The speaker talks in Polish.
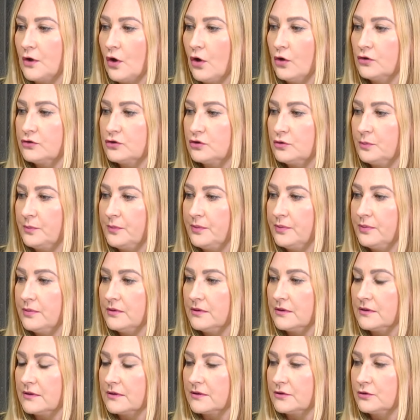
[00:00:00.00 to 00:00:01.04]
osób,
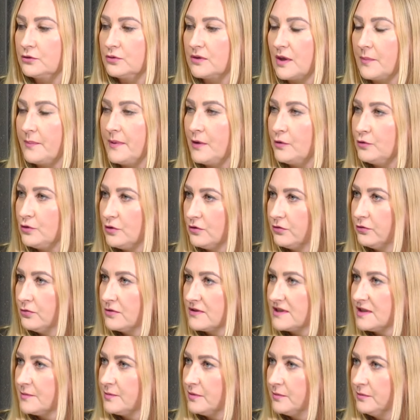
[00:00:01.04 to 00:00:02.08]
które pełnią
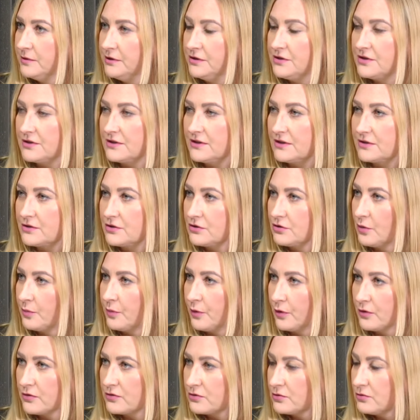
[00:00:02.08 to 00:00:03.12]
funkcje publiczne, czy to
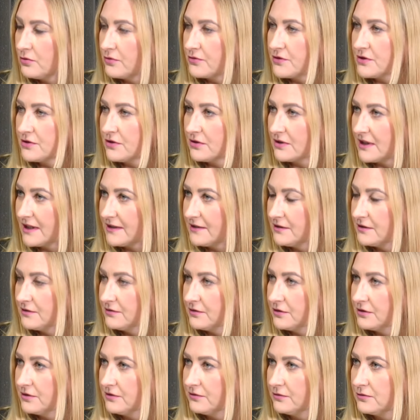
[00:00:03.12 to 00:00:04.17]
posłów, czy to radnych
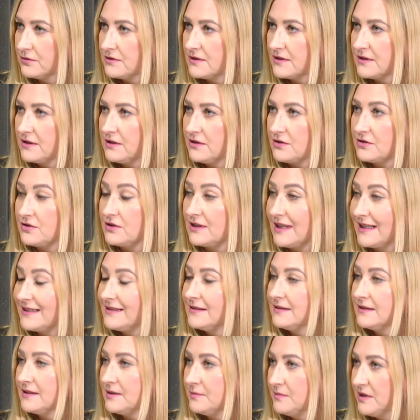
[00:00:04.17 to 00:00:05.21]
wojewódzkich, mhm. czy
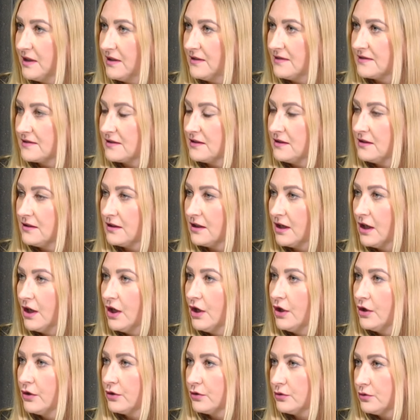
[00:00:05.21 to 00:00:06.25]
radnych miejskich,
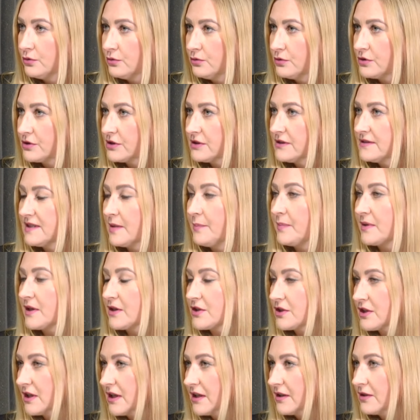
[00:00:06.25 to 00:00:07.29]
którzy
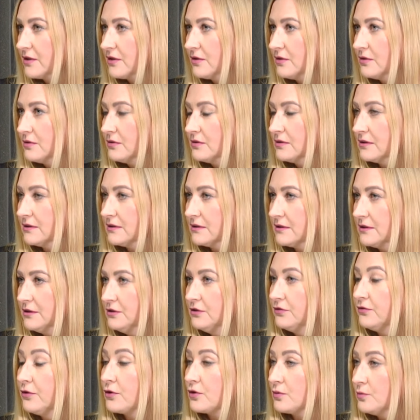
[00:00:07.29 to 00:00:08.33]
zapraszają, e,
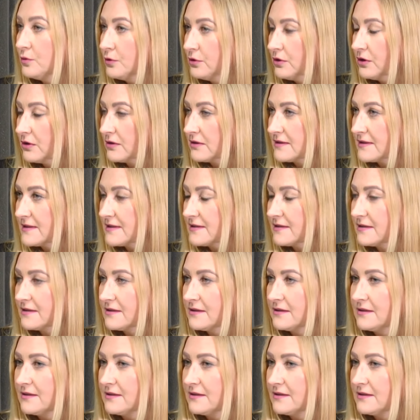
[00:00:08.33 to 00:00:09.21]
informując